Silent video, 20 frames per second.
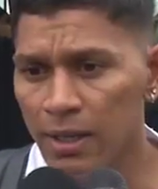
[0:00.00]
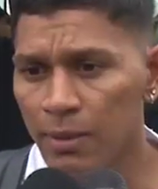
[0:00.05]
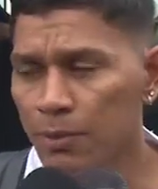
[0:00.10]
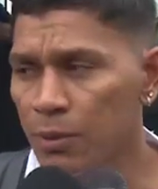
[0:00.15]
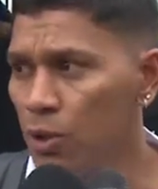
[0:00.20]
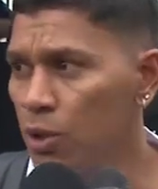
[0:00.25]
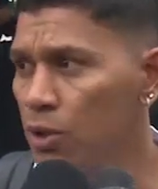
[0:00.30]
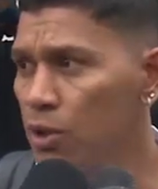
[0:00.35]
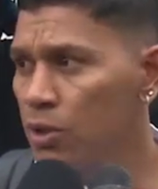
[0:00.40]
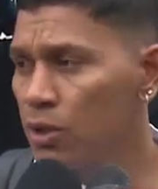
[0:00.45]

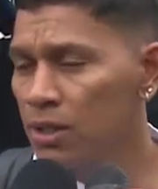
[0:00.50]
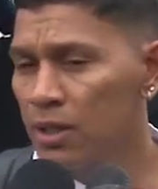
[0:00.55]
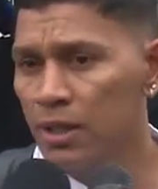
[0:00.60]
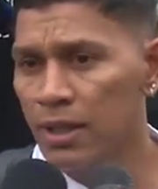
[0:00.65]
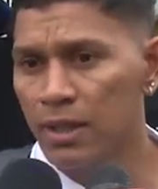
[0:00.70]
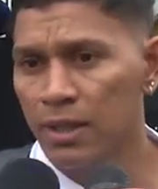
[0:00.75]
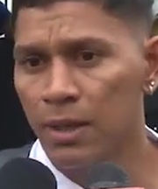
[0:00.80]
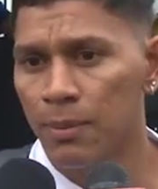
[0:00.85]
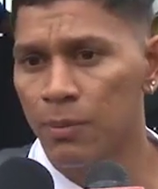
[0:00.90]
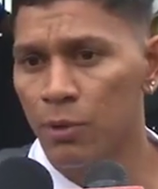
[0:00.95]
campeón,
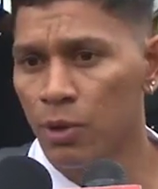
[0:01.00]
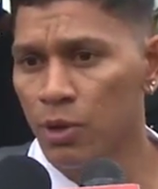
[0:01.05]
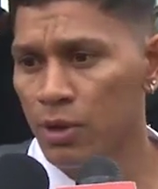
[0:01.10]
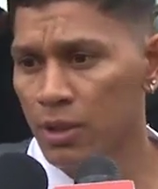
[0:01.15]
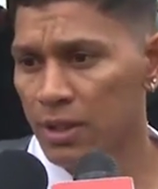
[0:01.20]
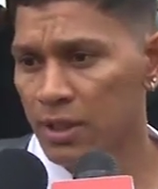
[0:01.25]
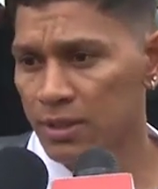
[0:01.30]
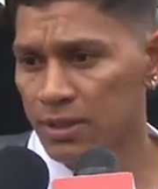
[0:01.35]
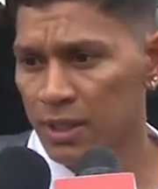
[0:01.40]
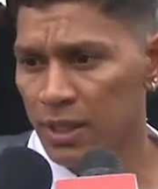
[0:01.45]
quedar campeón,
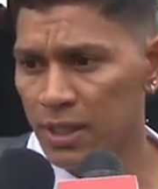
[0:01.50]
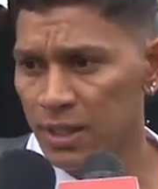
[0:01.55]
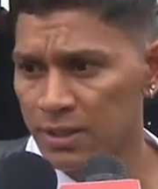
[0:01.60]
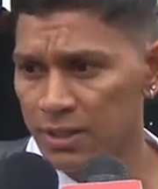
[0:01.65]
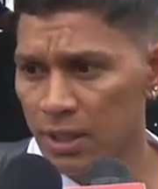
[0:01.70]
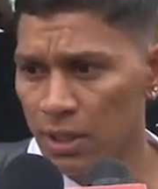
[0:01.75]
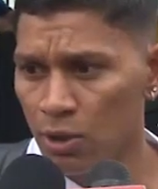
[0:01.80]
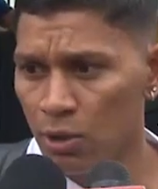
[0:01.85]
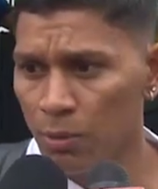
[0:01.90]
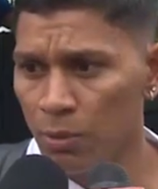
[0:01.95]
este,
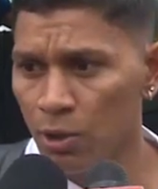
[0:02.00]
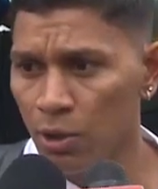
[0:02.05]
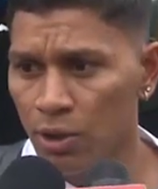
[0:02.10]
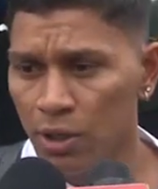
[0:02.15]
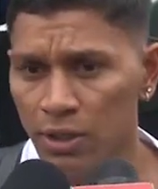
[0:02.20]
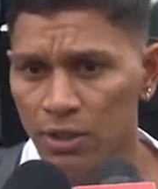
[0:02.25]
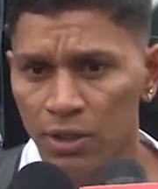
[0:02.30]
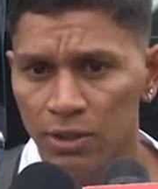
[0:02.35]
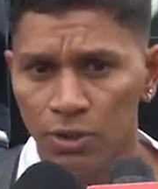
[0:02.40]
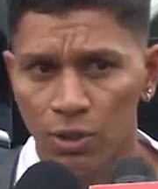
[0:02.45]
hacer lo
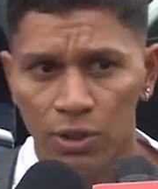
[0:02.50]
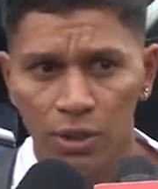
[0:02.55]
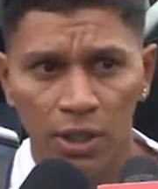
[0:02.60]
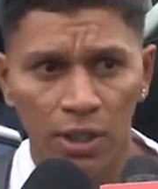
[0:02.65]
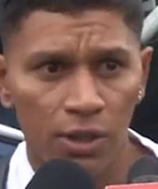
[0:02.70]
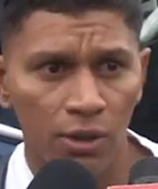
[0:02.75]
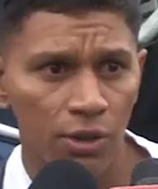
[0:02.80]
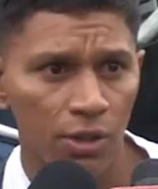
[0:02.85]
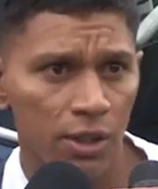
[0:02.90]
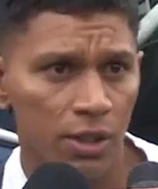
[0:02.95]
mejor este
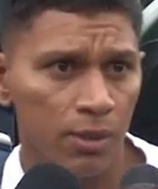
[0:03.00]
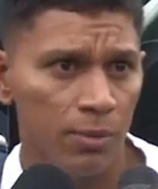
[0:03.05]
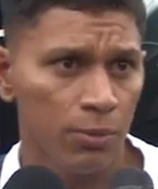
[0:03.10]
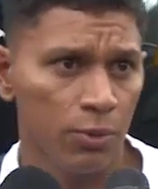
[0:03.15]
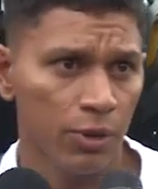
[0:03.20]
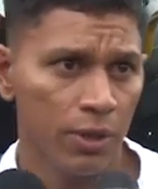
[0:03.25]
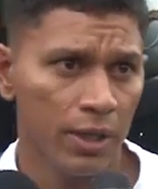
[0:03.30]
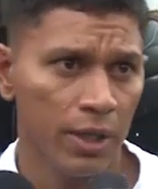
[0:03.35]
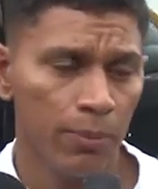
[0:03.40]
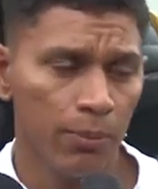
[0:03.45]
torneo y
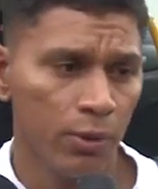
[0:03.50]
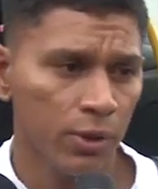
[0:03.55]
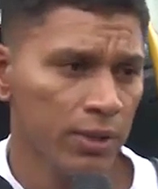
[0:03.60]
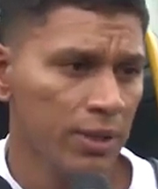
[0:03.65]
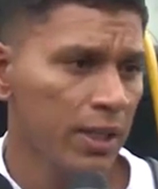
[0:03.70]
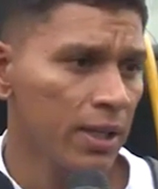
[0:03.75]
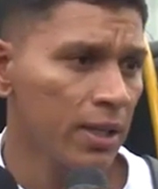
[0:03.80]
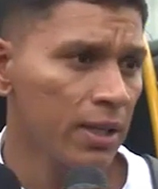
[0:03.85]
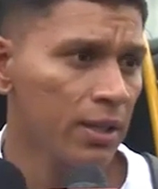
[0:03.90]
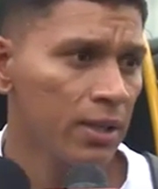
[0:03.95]
poder
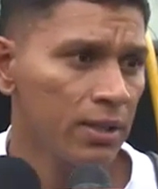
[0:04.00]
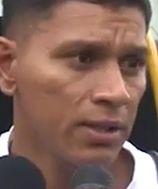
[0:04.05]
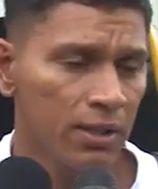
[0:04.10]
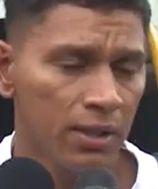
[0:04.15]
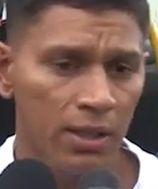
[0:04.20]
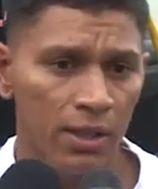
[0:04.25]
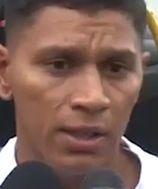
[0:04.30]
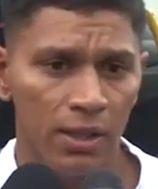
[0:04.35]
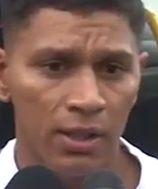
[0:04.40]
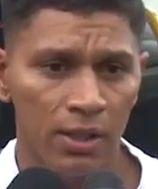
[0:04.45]
aportar
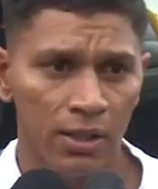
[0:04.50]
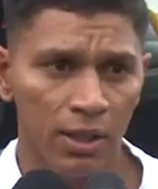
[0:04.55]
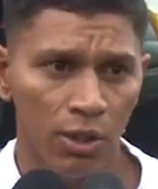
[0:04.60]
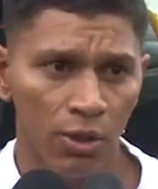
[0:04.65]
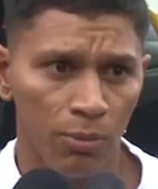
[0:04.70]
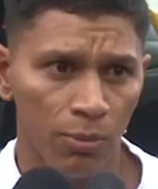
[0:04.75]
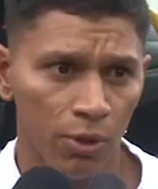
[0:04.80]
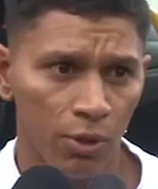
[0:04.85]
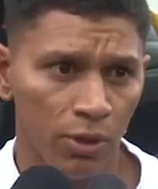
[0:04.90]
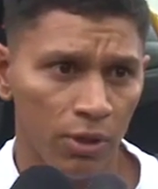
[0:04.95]
eh, de
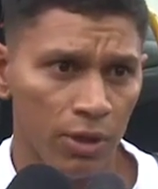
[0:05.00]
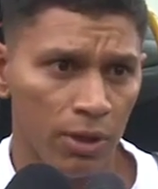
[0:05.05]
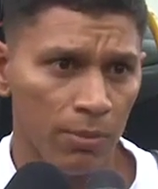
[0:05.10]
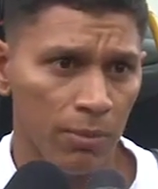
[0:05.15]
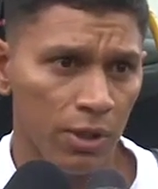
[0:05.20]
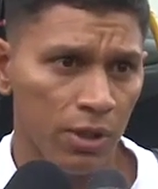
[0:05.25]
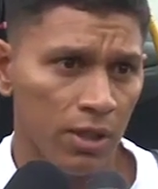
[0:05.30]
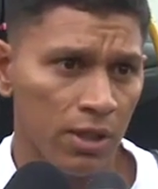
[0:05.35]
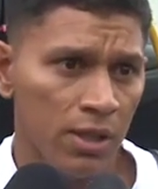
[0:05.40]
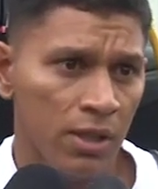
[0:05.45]
lo mejor de
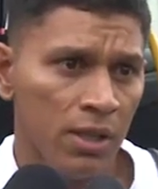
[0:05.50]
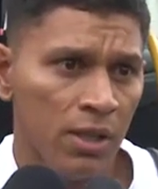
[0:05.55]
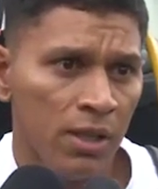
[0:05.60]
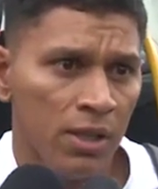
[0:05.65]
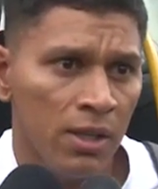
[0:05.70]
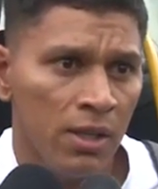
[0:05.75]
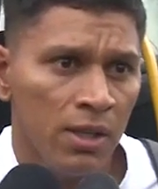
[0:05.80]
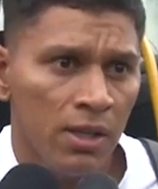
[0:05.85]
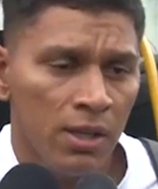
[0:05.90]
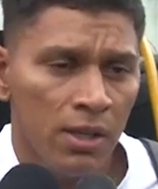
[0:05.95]
mí
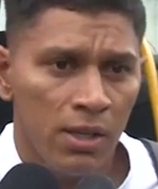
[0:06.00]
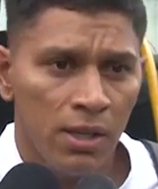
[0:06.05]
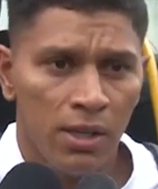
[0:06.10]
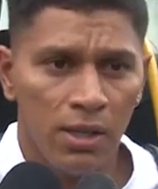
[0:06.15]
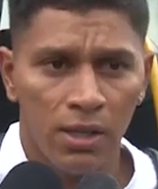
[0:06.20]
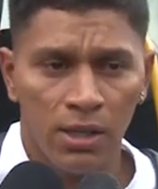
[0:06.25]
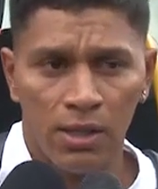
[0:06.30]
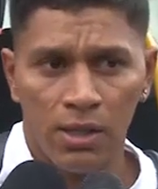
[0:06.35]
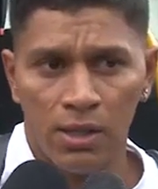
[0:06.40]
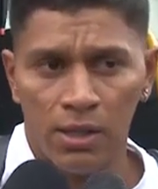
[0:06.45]

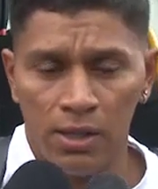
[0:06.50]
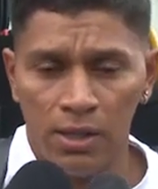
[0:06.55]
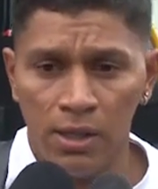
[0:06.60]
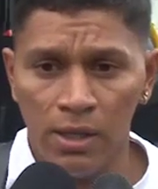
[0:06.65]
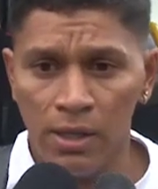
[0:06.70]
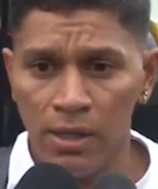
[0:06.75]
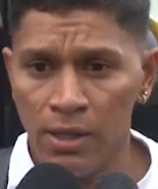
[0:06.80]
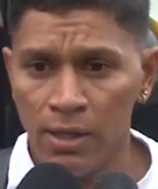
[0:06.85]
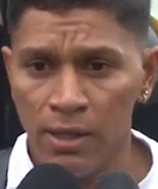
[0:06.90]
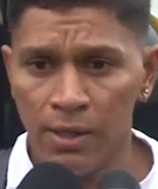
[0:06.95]

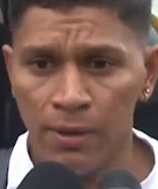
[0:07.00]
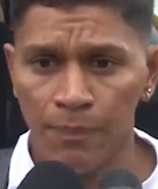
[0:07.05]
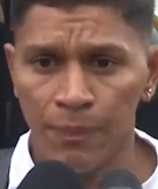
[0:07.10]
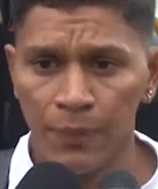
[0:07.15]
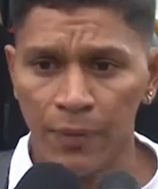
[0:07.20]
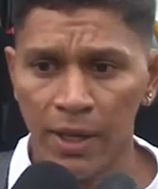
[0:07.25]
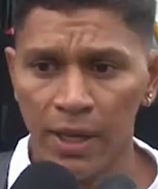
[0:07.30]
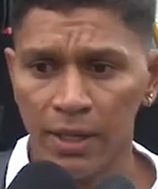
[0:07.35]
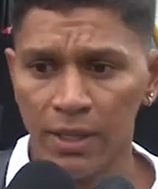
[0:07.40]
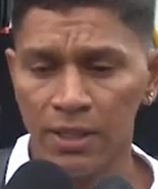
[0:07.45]
en,
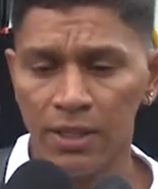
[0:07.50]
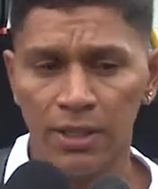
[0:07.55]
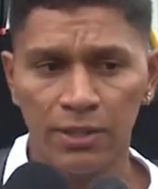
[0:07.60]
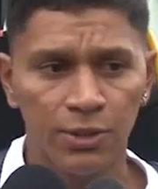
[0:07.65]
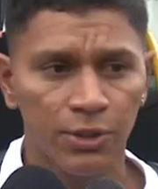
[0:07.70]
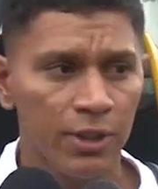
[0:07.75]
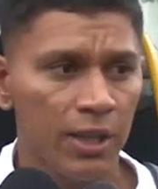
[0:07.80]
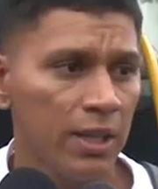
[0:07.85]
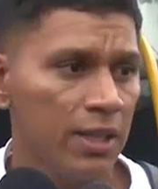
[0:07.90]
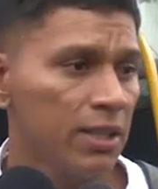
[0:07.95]
aquí
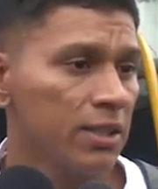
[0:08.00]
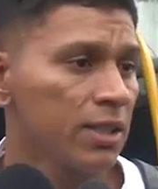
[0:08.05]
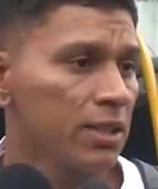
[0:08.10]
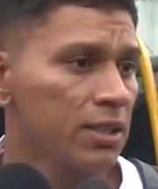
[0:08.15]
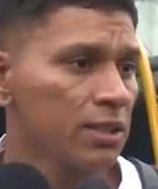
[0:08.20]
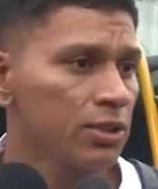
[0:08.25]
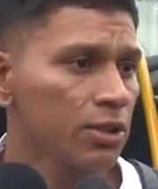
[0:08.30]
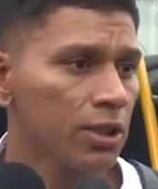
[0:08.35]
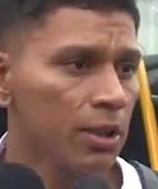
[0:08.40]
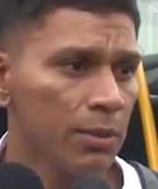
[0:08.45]
nacional e
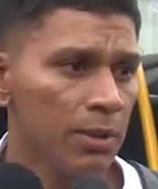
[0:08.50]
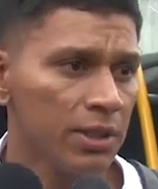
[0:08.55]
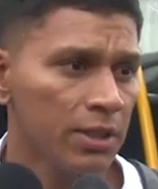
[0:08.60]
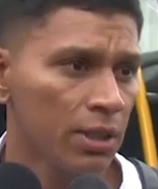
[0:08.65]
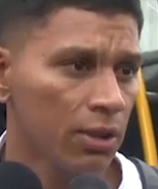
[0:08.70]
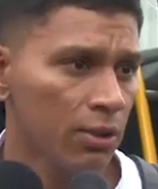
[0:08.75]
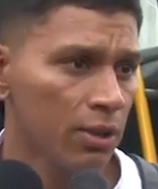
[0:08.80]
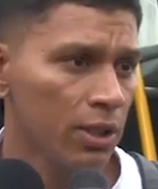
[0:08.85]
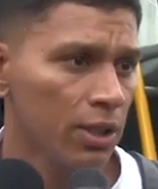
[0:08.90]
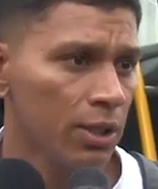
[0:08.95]

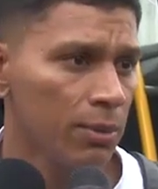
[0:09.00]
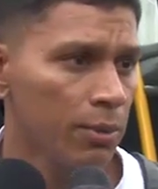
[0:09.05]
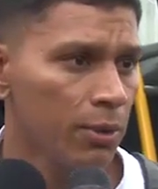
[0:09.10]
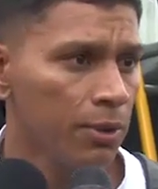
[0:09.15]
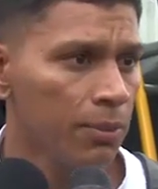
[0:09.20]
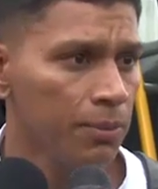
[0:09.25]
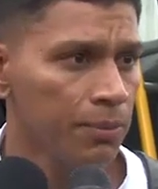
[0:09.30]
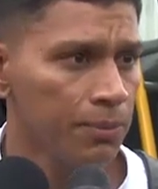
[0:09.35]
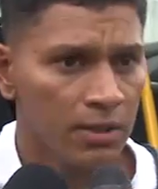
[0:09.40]
internacionalmente con el equipo.